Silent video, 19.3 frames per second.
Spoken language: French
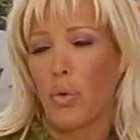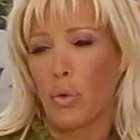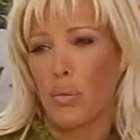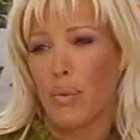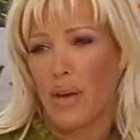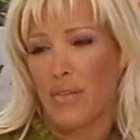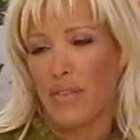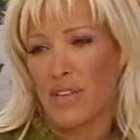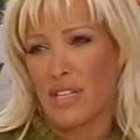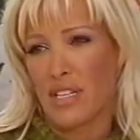euh,
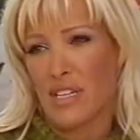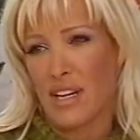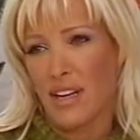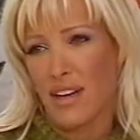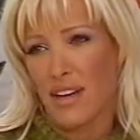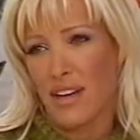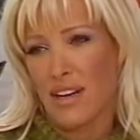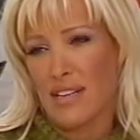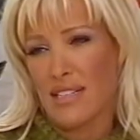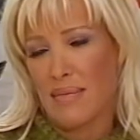produit par
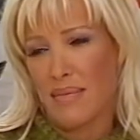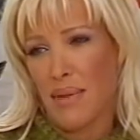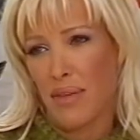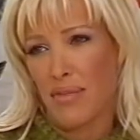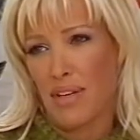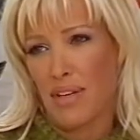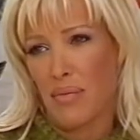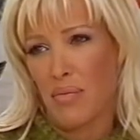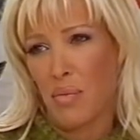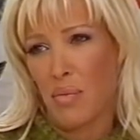Fechner, réalisé
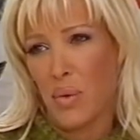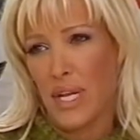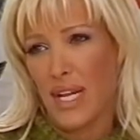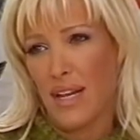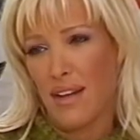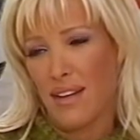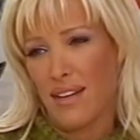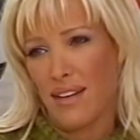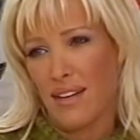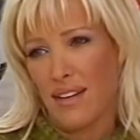par Philippe
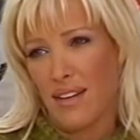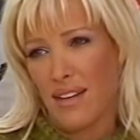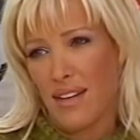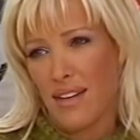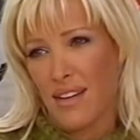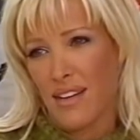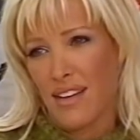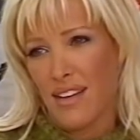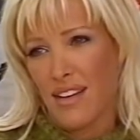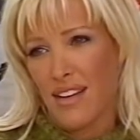Muil.
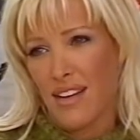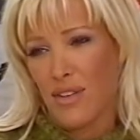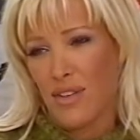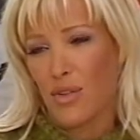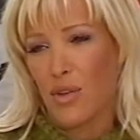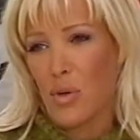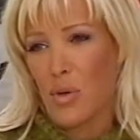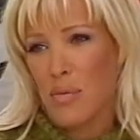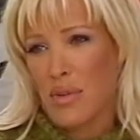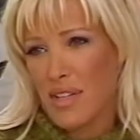
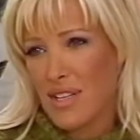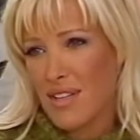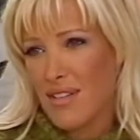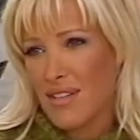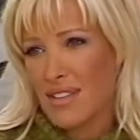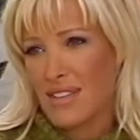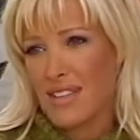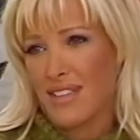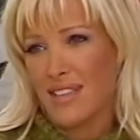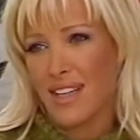Une
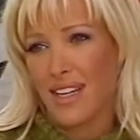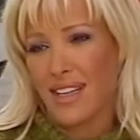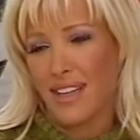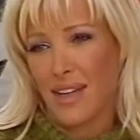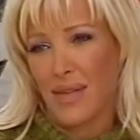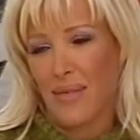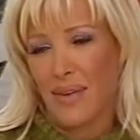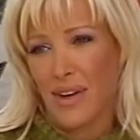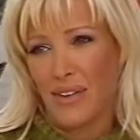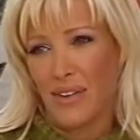comédie aussi très
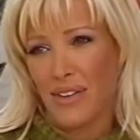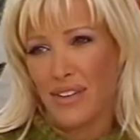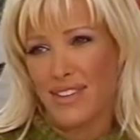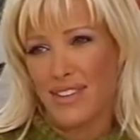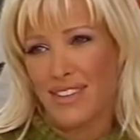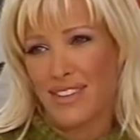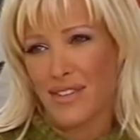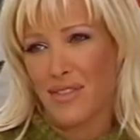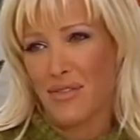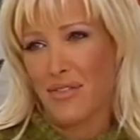très marrante,